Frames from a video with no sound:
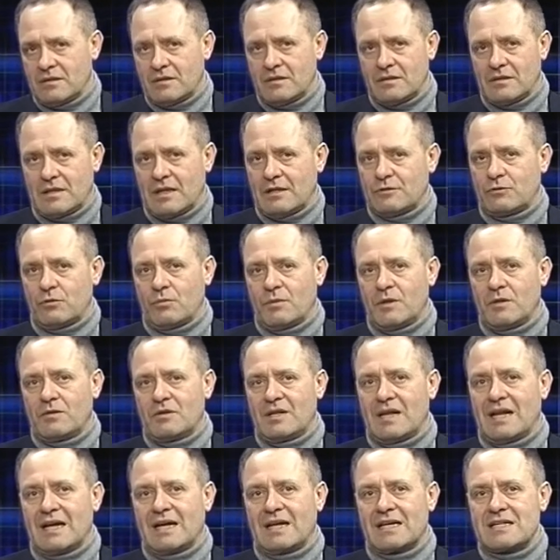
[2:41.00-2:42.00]
tantomeno
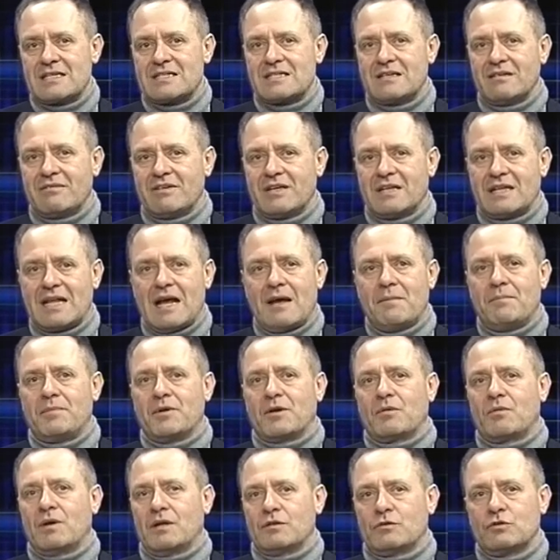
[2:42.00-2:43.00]
dell'aggressività,
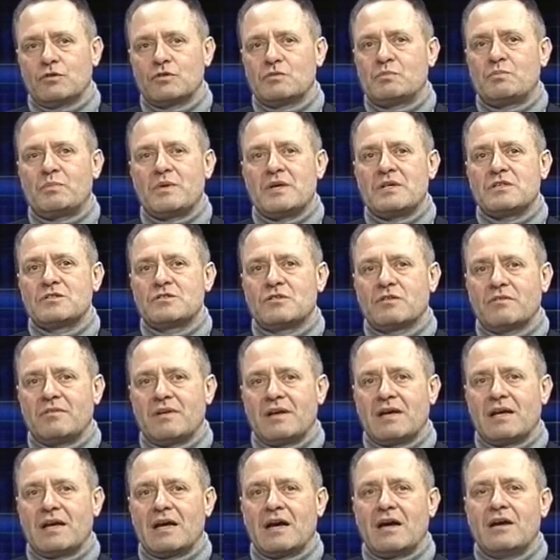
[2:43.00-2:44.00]
per quanto spesso
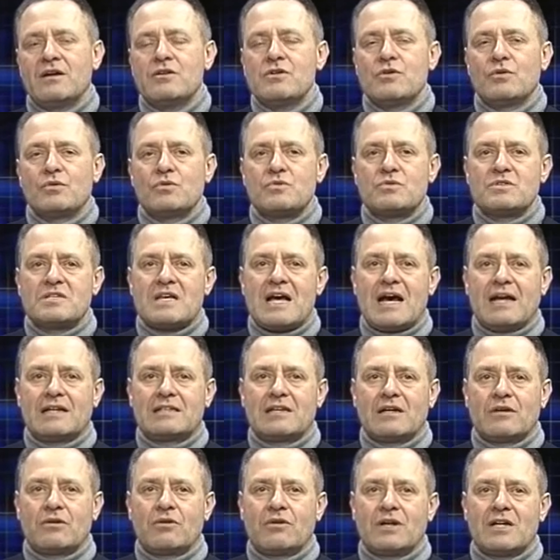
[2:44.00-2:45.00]
venga
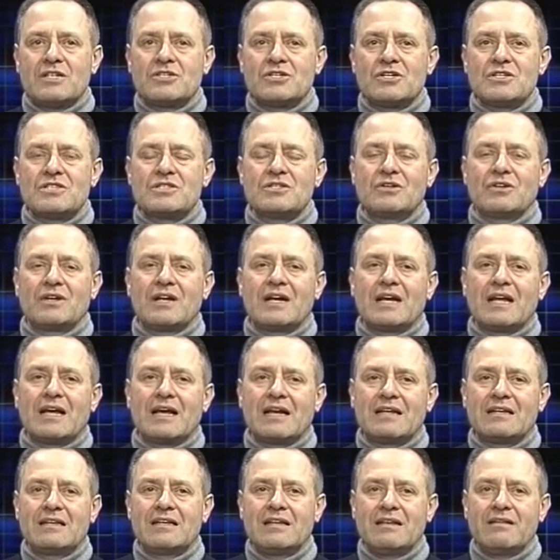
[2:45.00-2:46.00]
usata con accezione
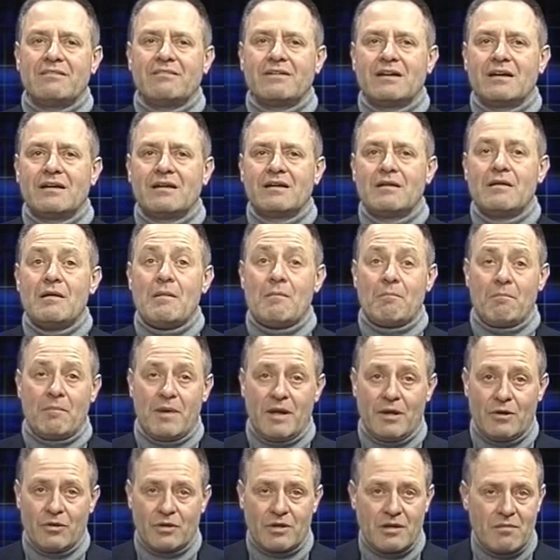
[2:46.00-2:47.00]
negativa,
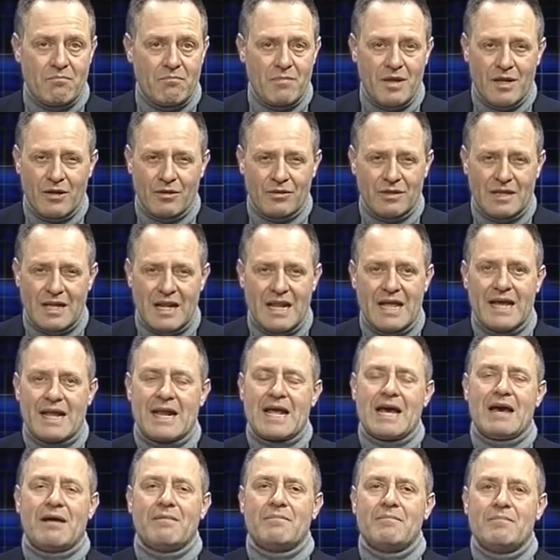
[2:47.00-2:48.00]
meno che meno della
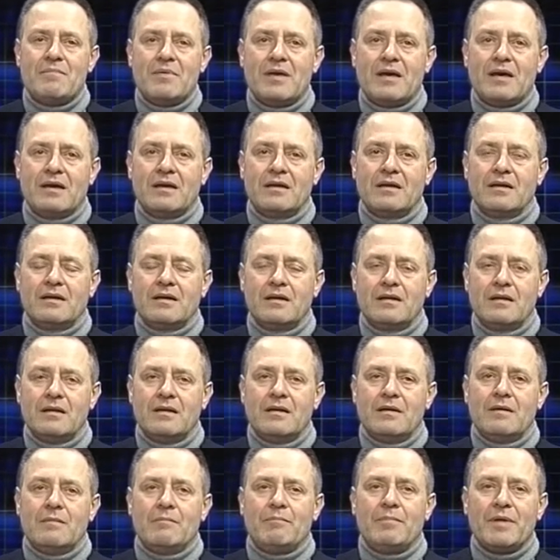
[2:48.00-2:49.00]
rabbia.
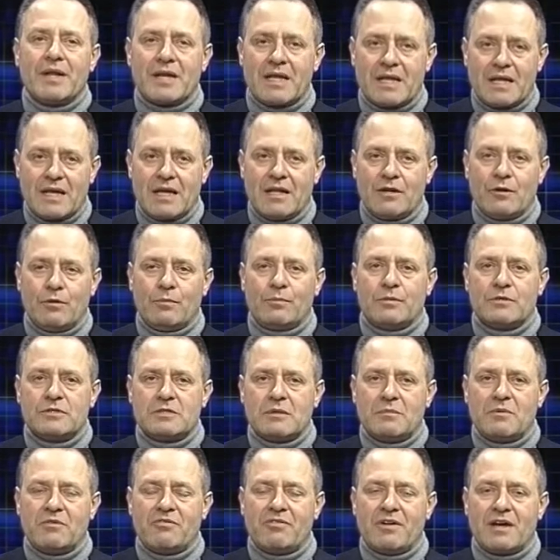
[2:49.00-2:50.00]
Perché non
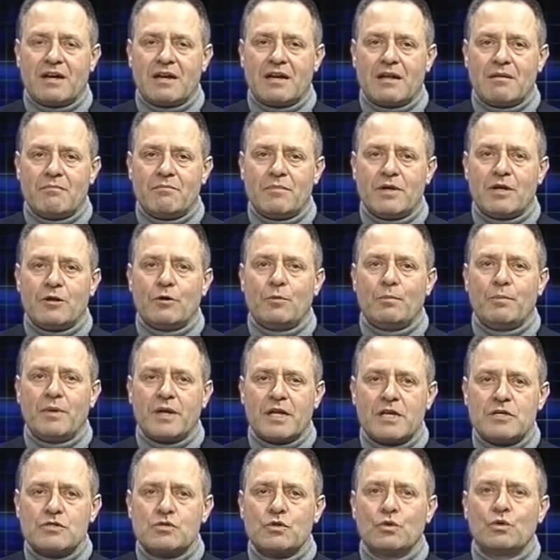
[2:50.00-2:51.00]
possiamo farne a meno?
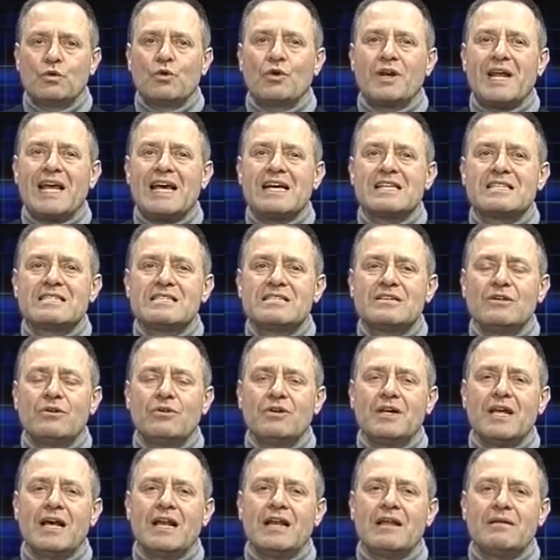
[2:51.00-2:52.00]
Perché sono
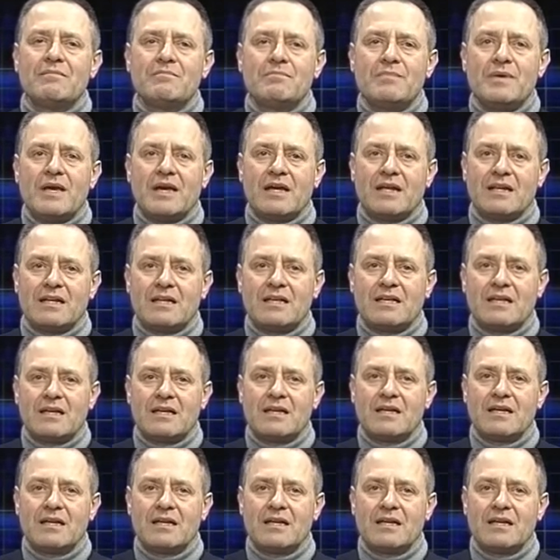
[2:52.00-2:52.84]
reazioni all'ambiente